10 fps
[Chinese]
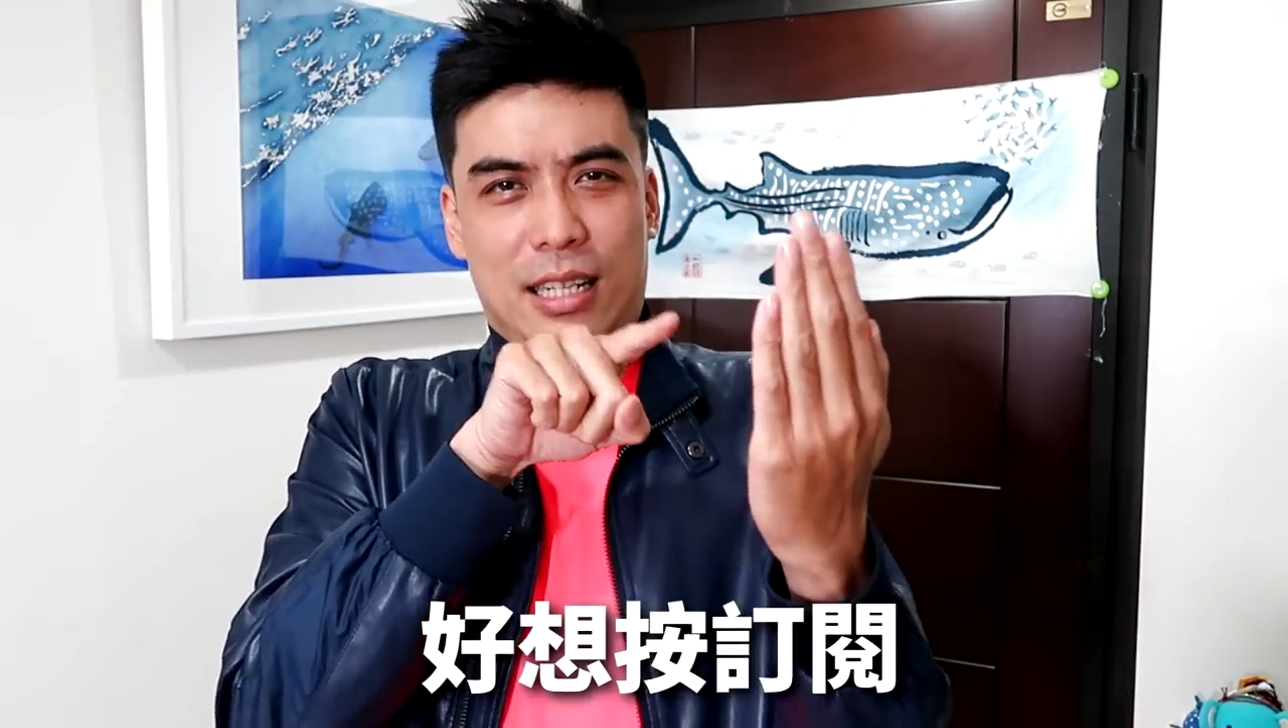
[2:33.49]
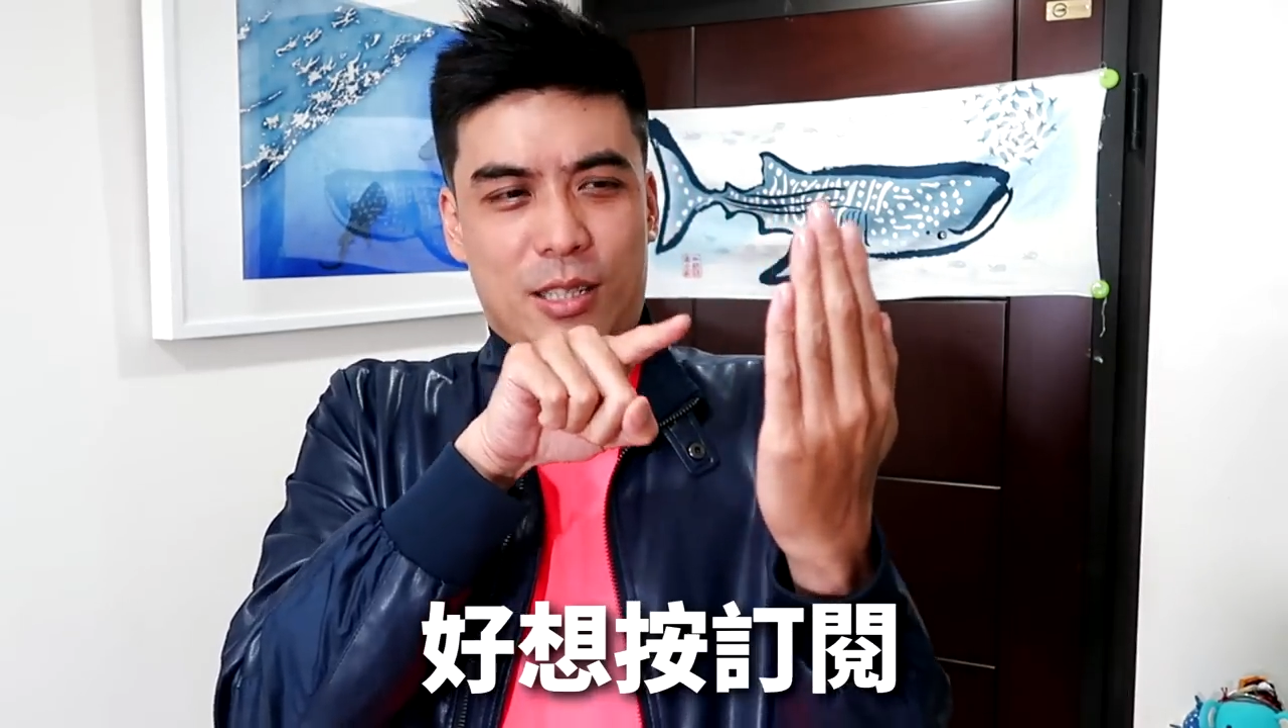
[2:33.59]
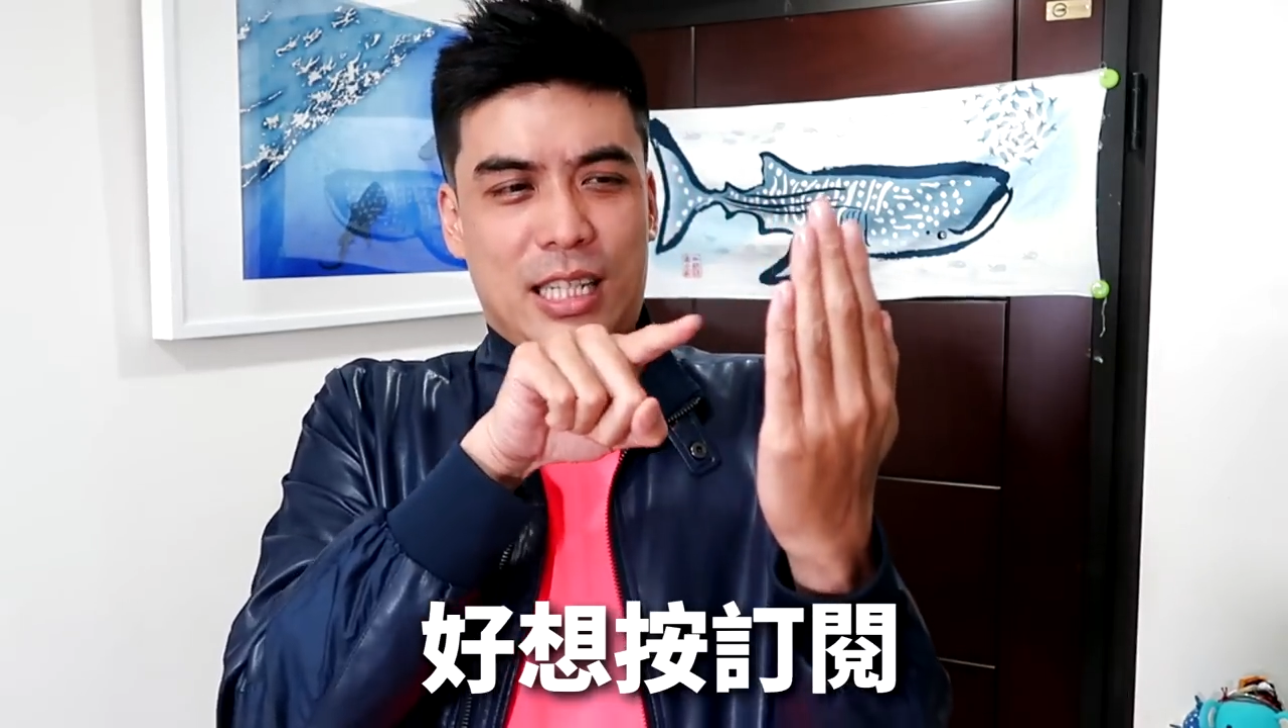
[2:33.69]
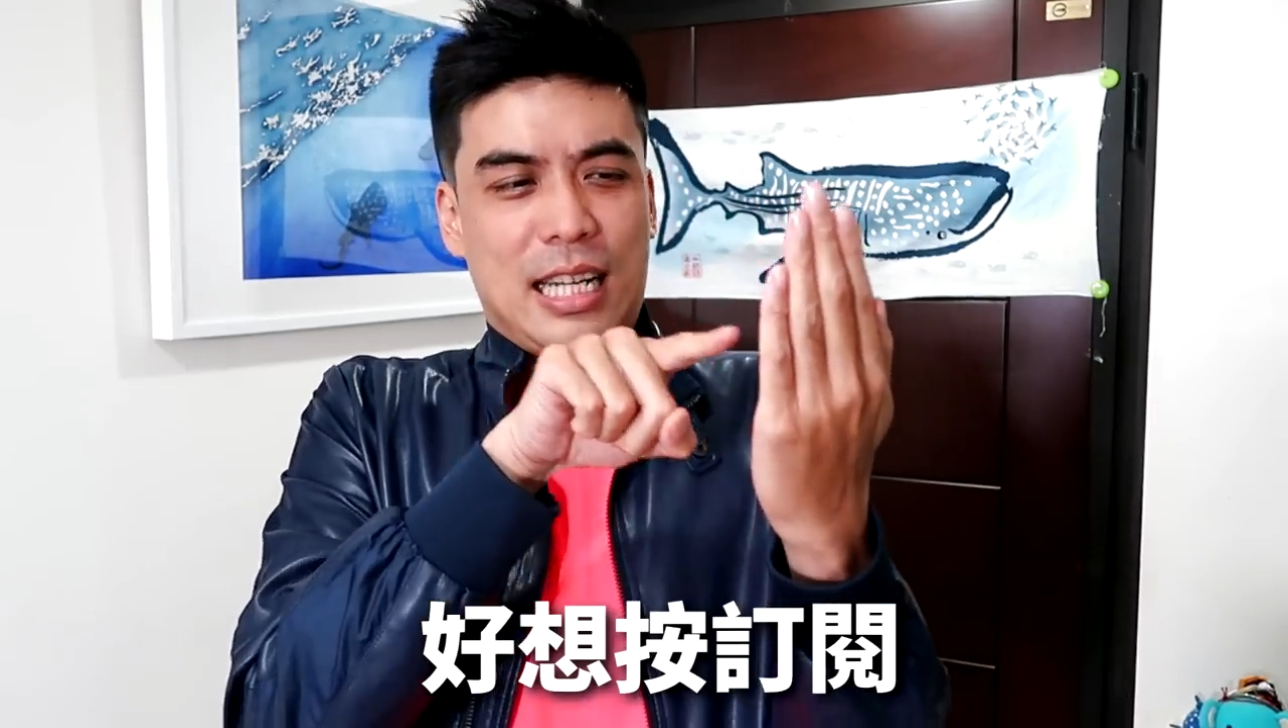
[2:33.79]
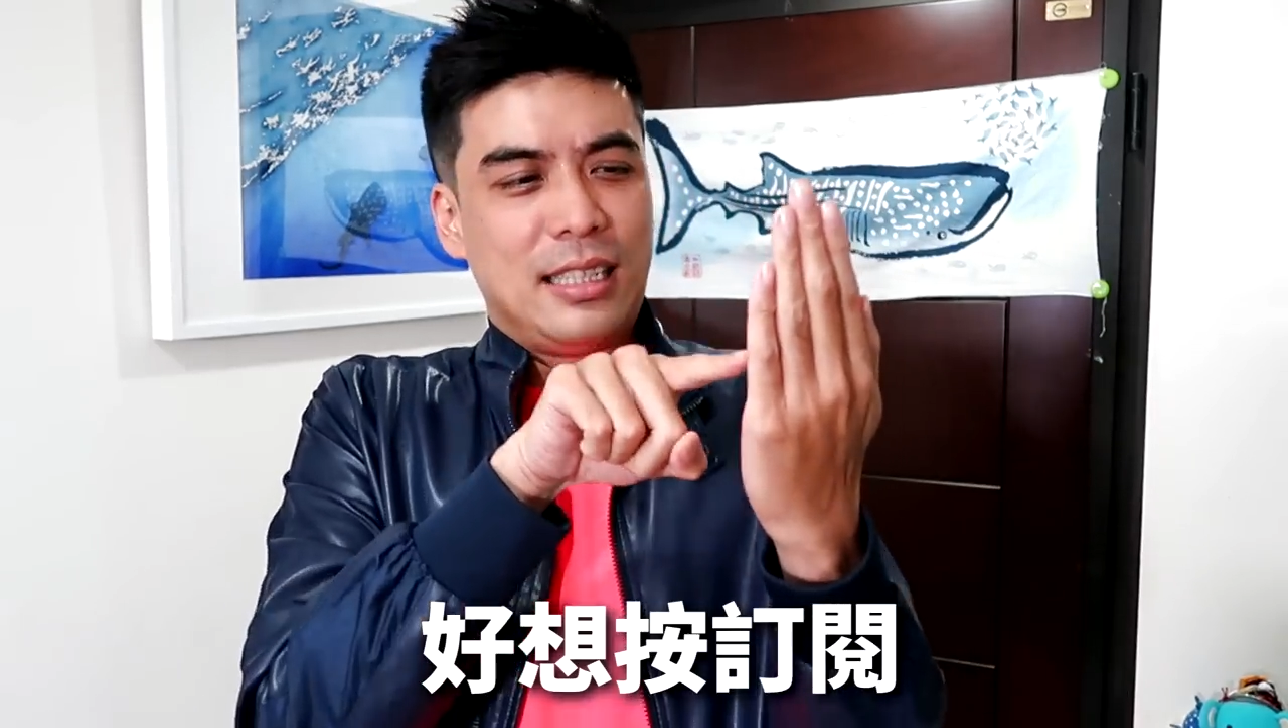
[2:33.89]

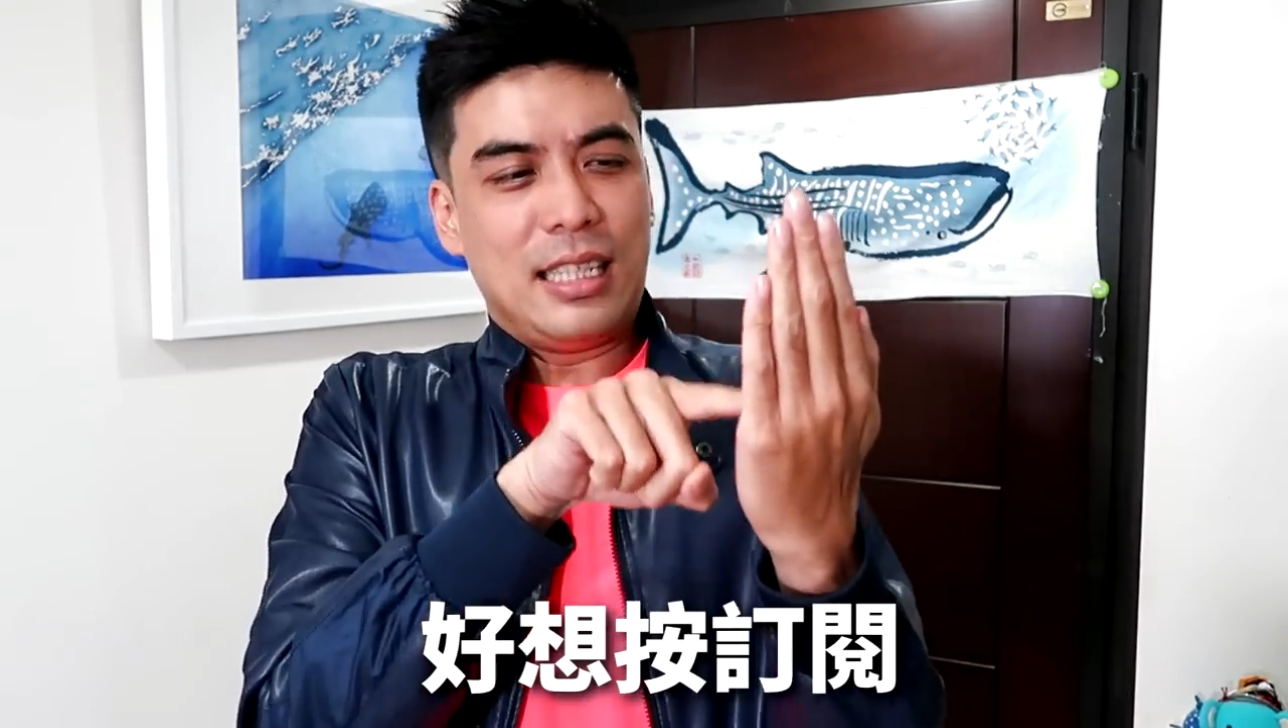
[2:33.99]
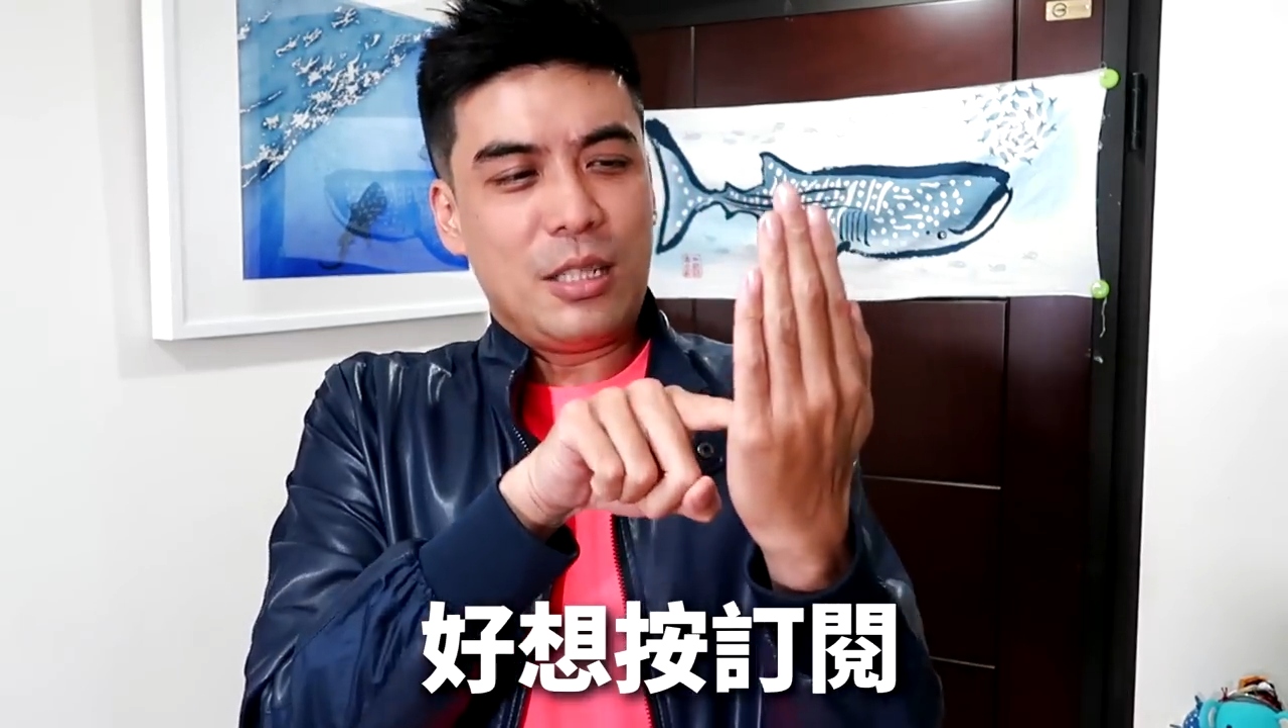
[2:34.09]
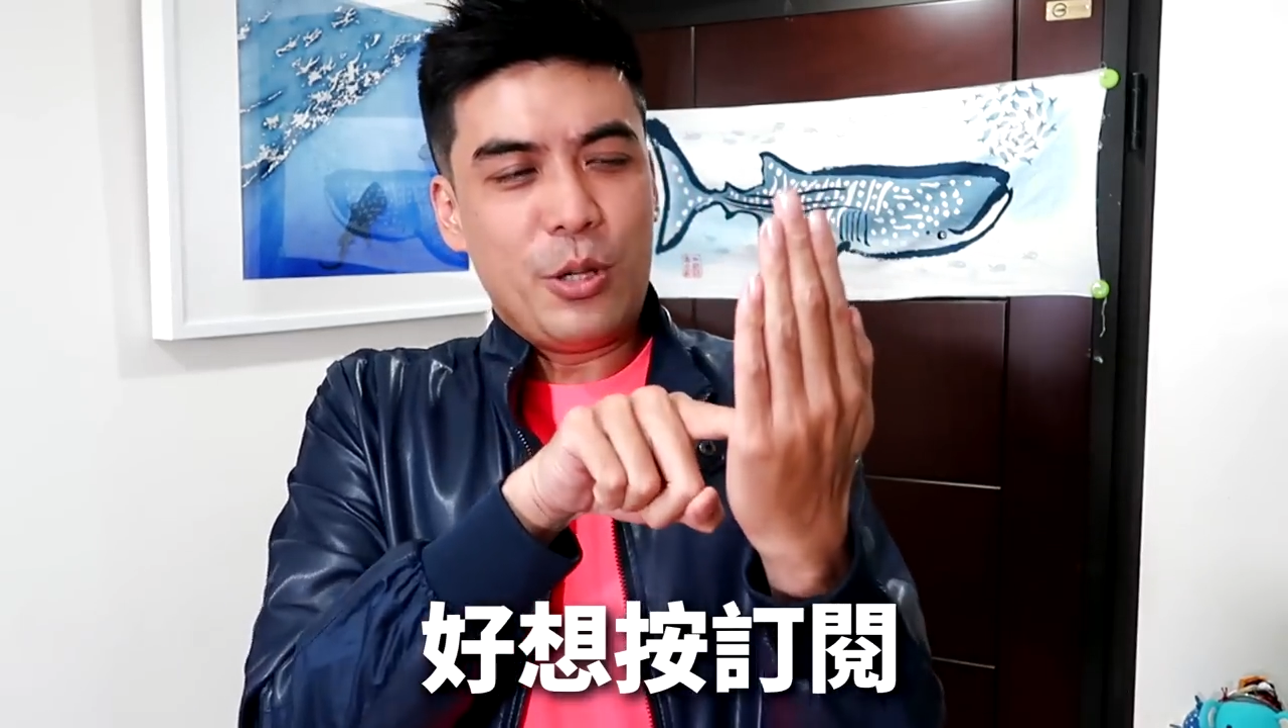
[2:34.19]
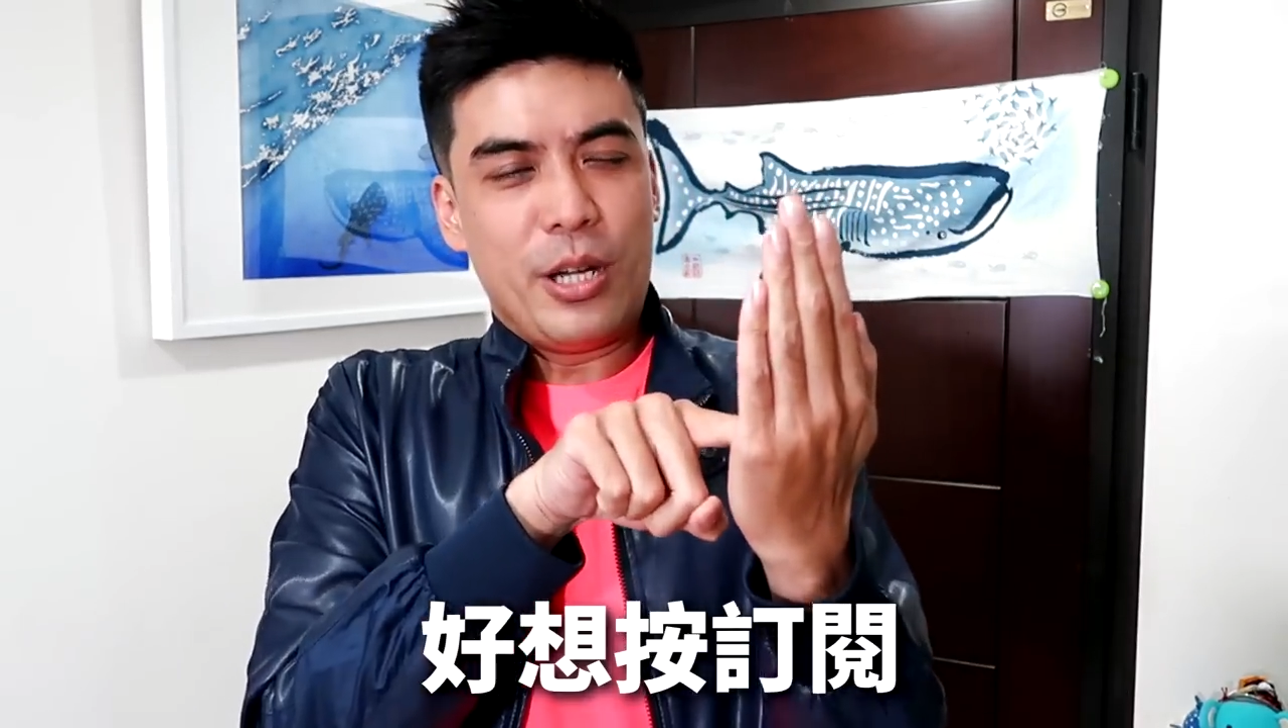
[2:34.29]
好想按订